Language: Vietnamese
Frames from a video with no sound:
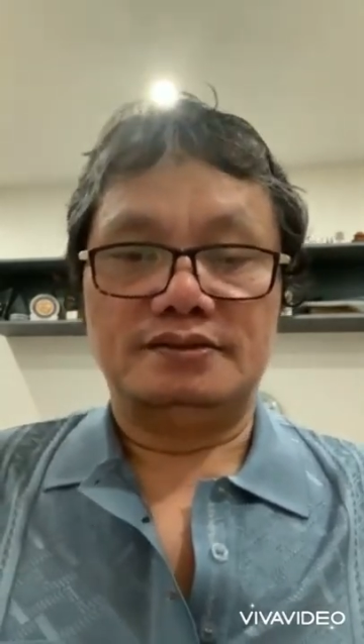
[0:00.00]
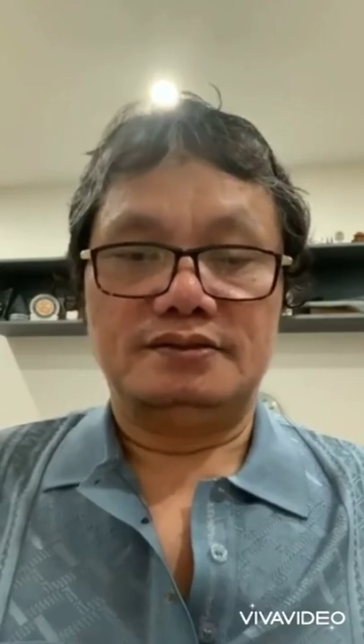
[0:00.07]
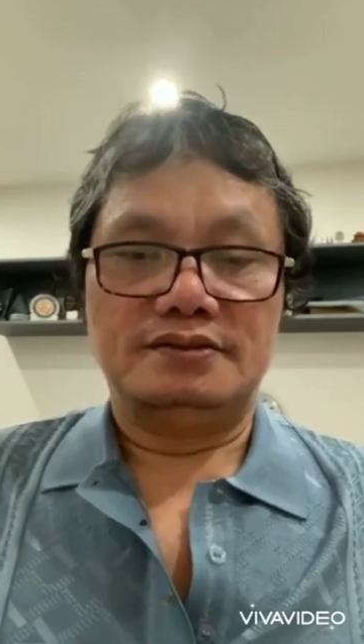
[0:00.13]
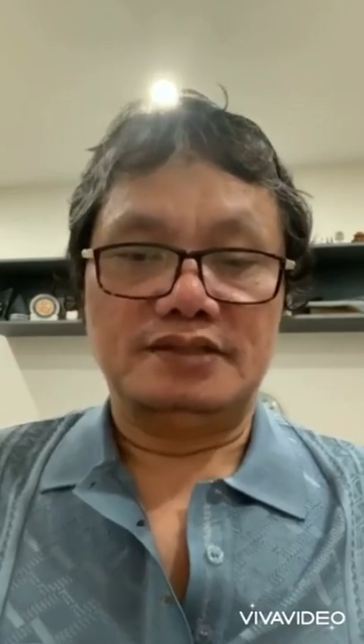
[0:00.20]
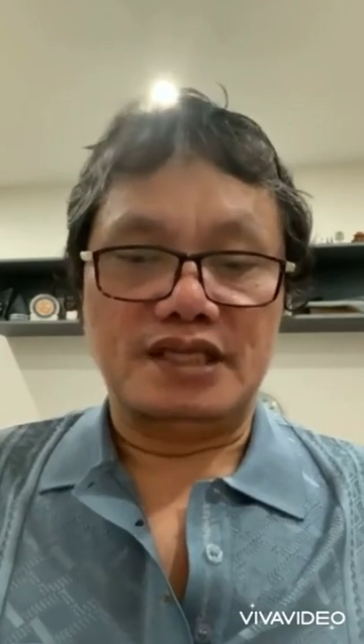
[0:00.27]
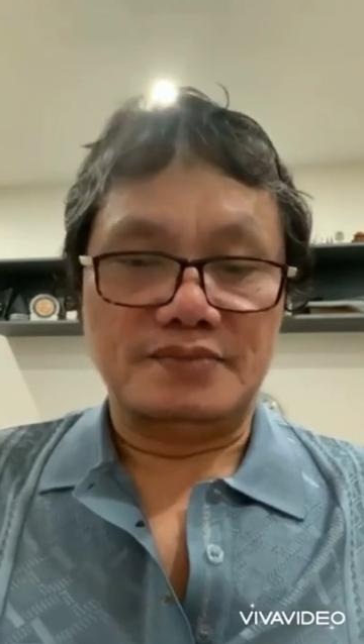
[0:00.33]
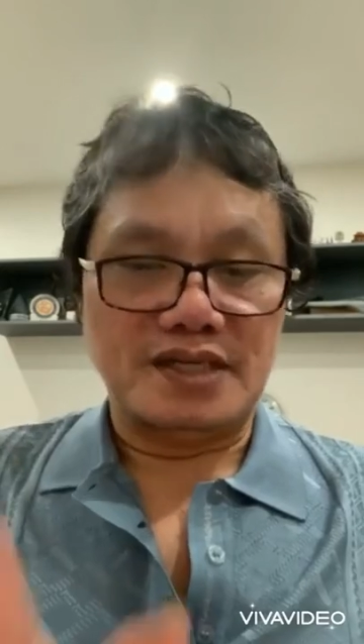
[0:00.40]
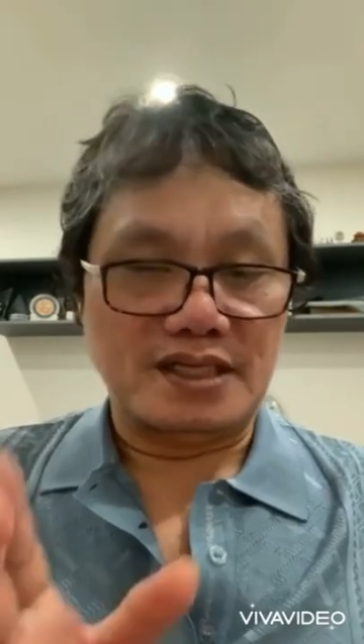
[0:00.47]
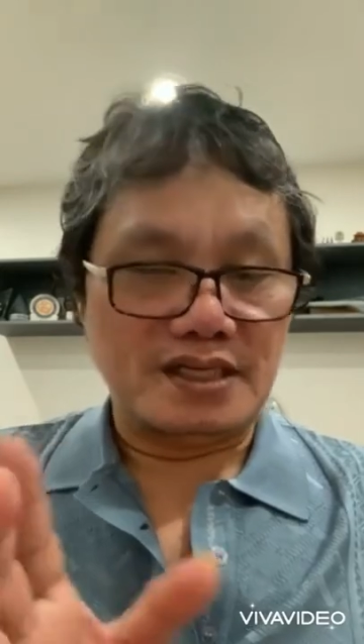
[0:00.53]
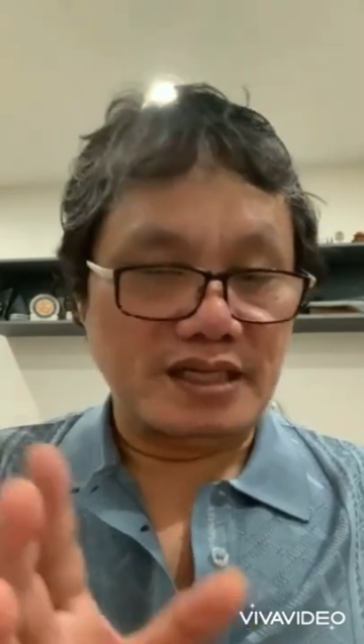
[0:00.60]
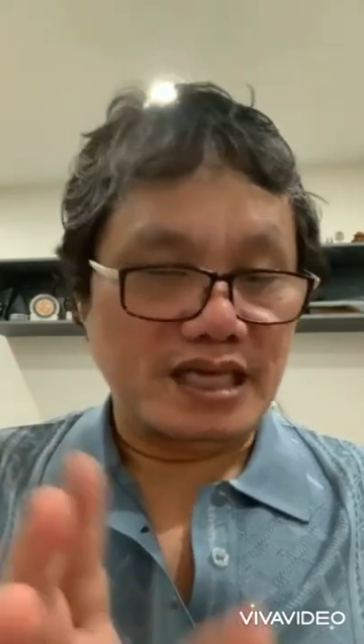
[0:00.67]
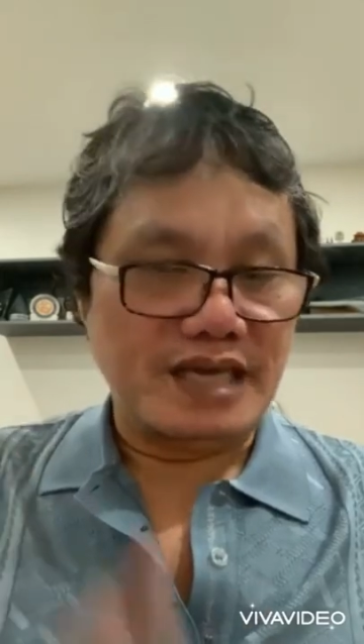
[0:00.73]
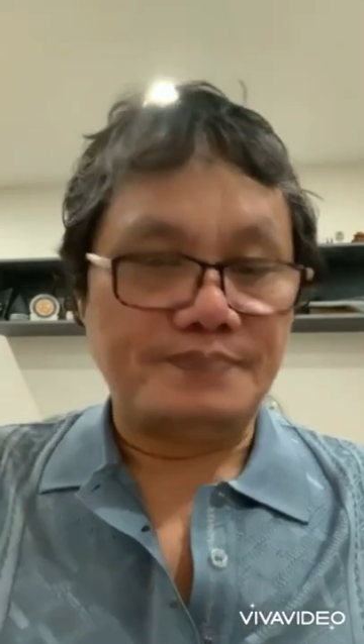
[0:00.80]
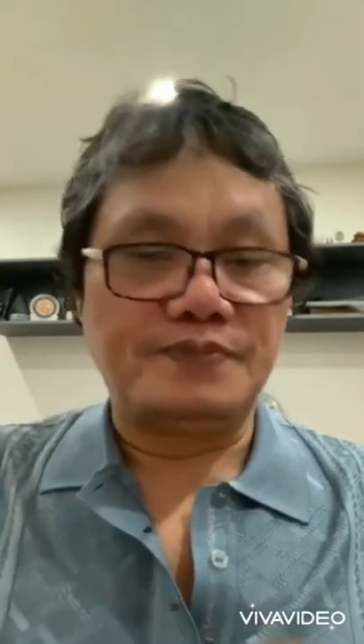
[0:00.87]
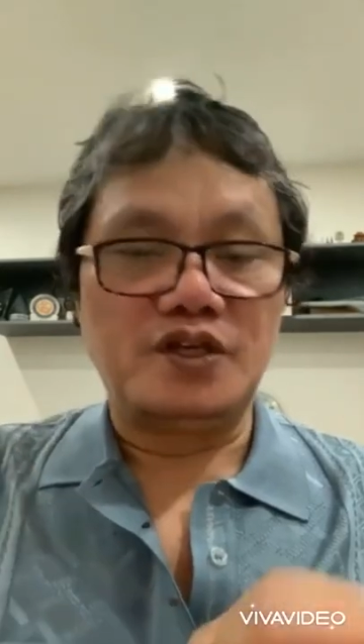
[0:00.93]
để mà
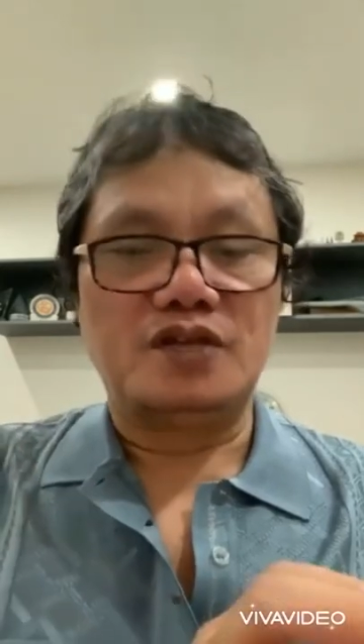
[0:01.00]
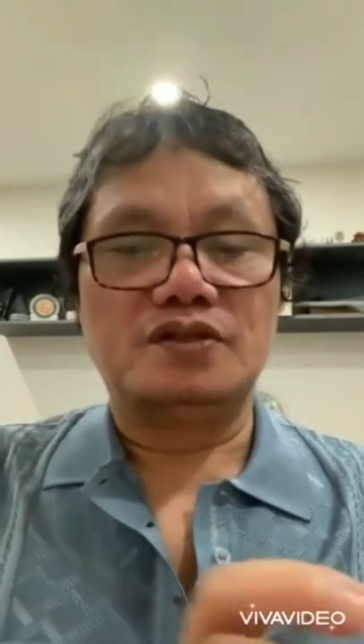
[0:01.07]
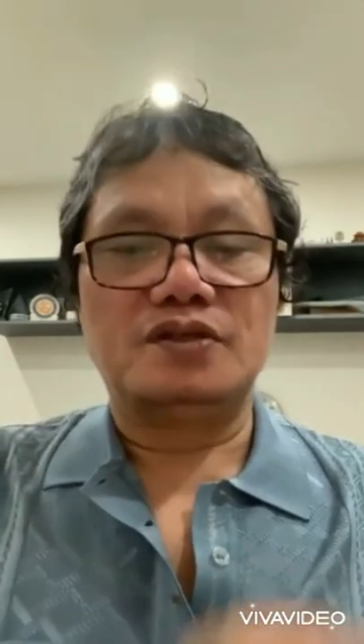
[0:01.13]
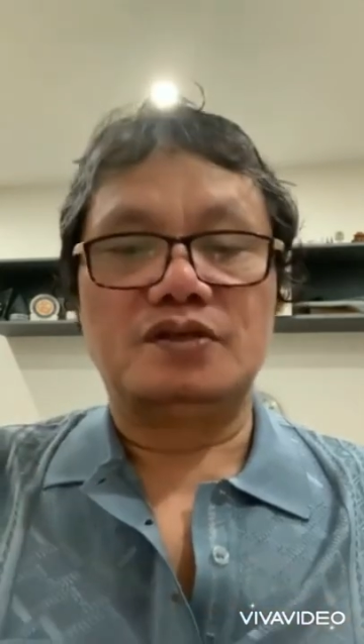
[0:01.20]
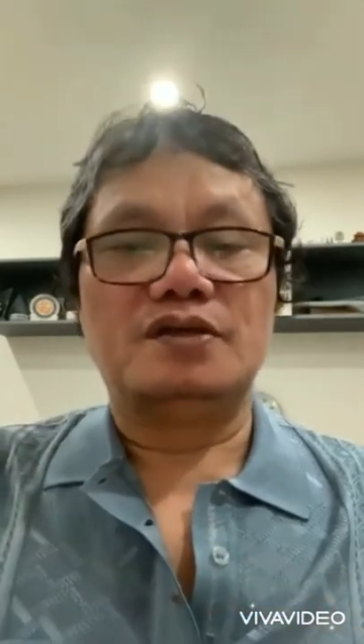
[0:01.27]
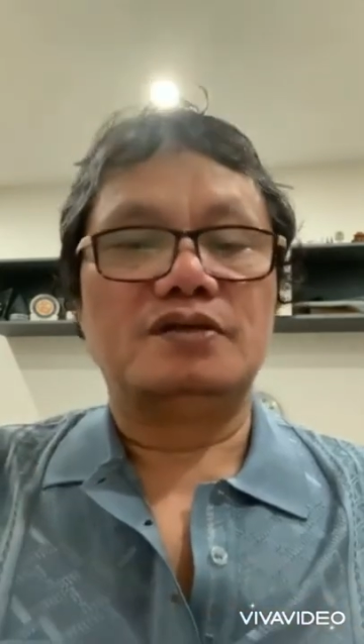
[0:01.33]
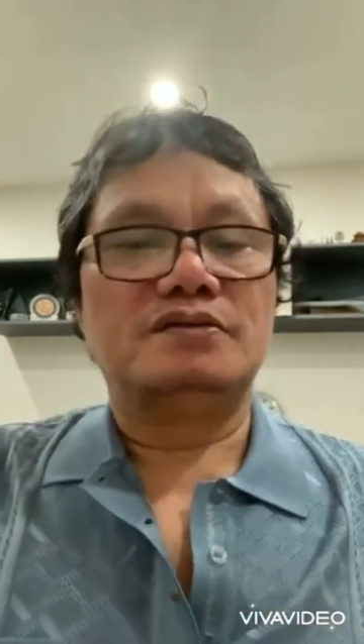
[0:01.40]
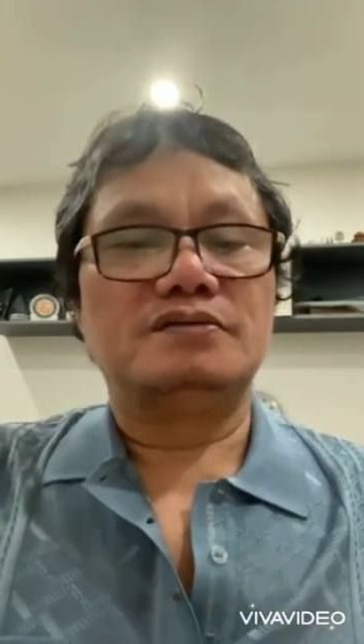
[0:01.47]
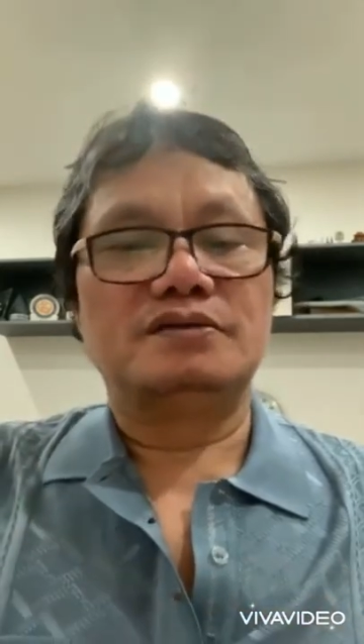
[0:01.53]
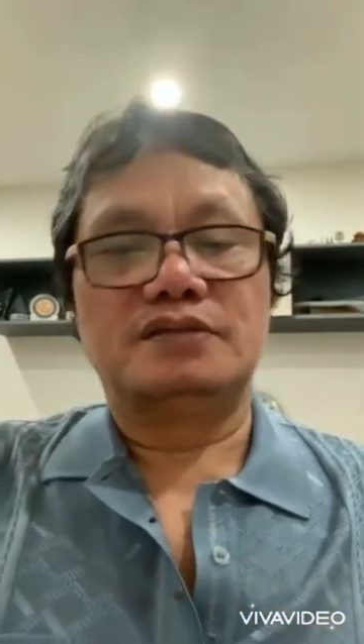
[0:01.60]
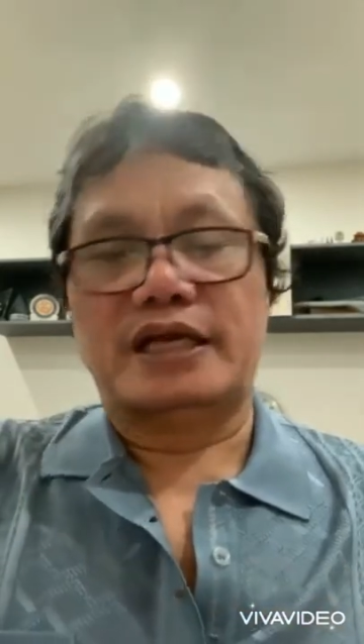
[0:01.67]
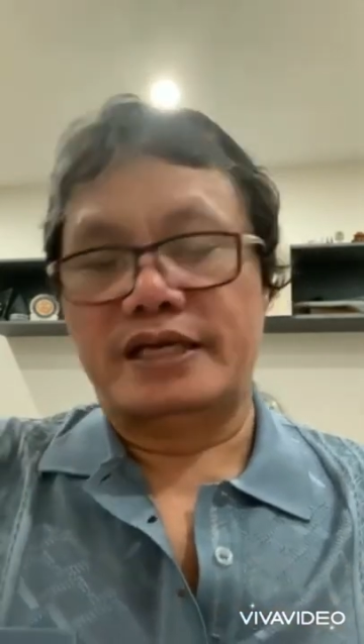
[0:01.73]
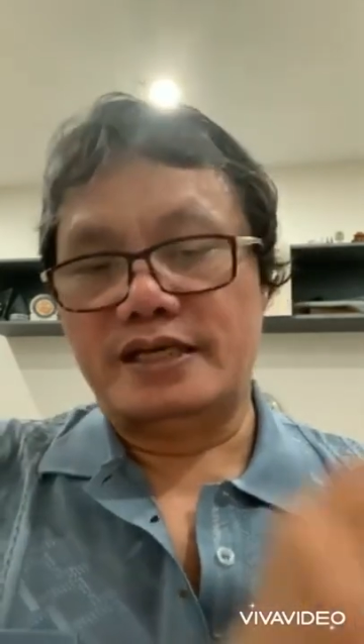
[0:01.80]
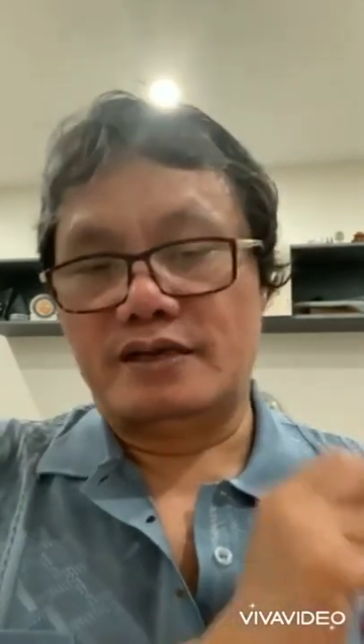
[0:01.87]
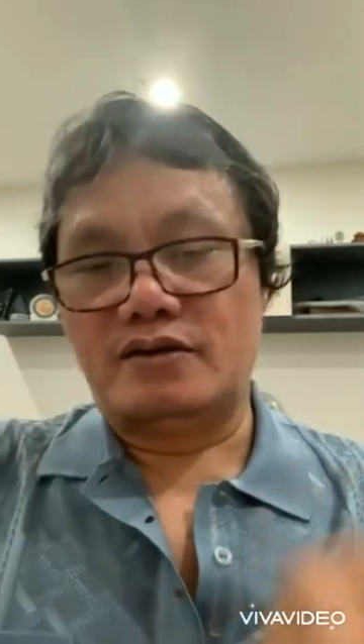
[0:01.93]
ép nó cho nó
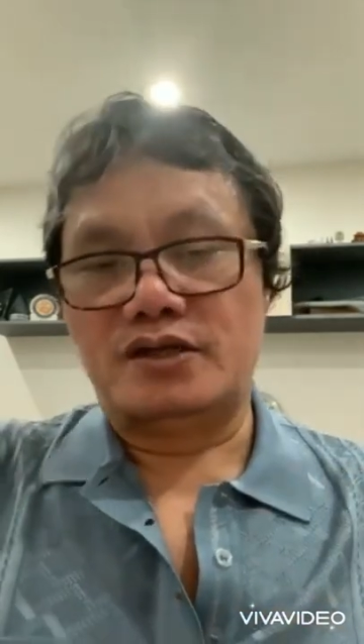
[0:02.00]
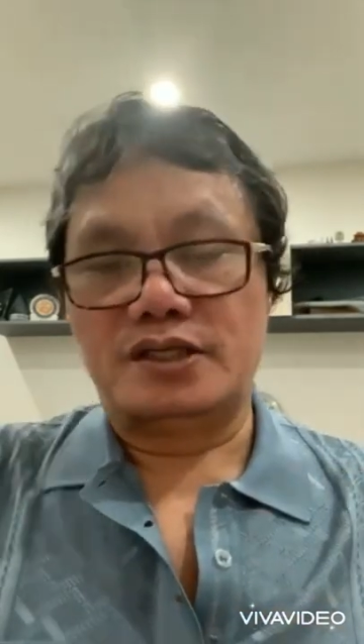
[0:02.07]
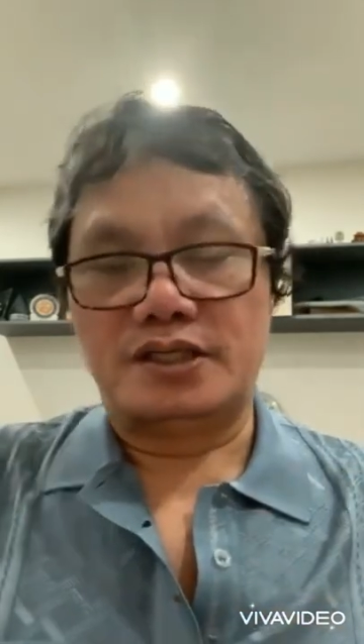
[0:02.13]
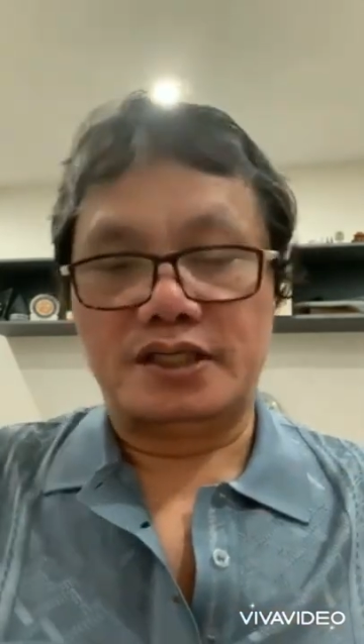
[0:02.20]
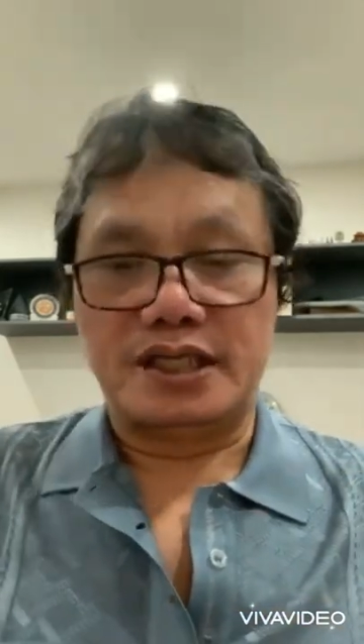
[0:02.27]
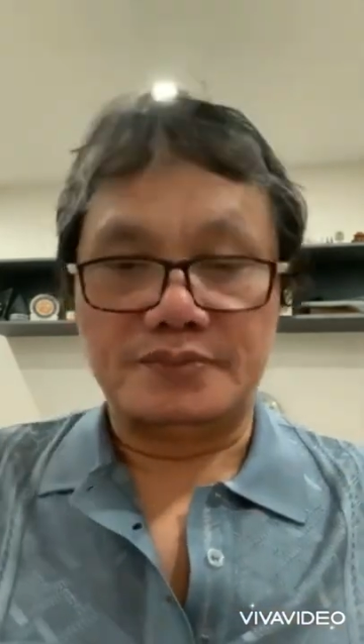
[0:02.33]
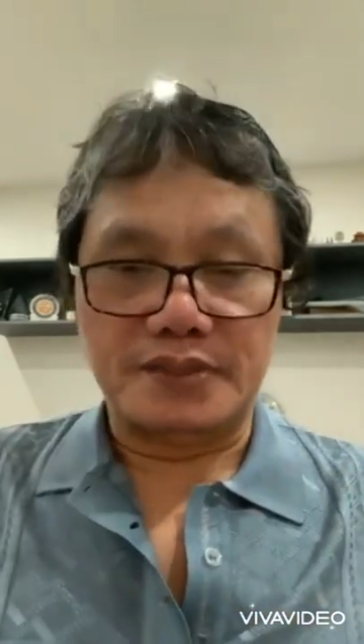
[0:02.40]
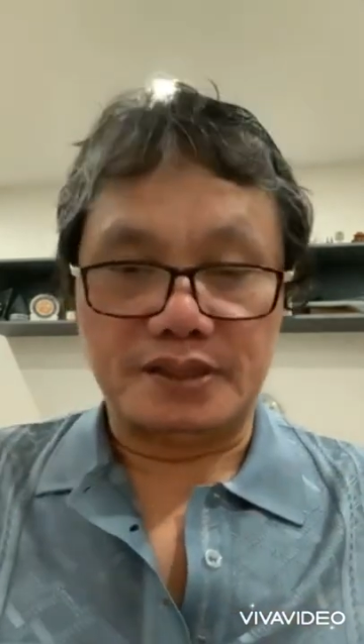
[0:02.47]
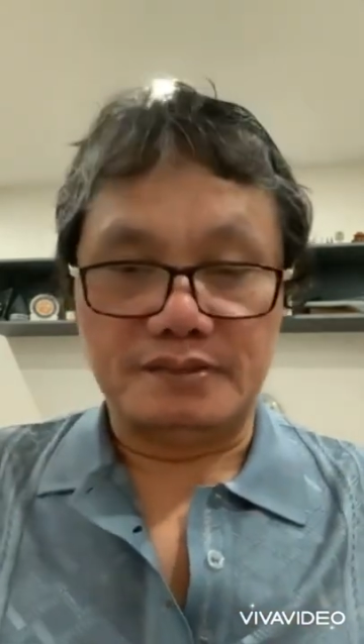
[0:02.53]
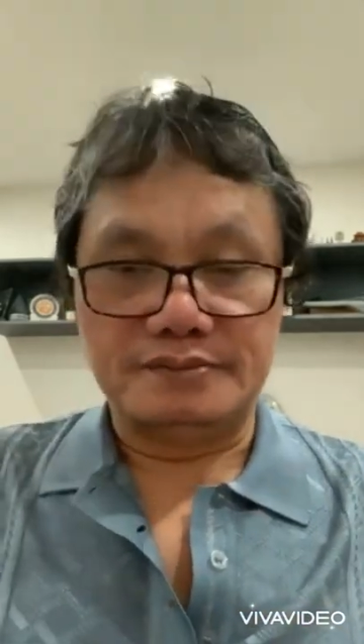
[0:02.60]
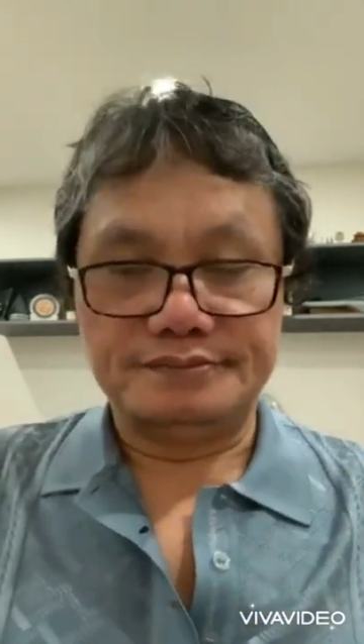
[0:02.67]
đẩy ra khỏi cơ thể mình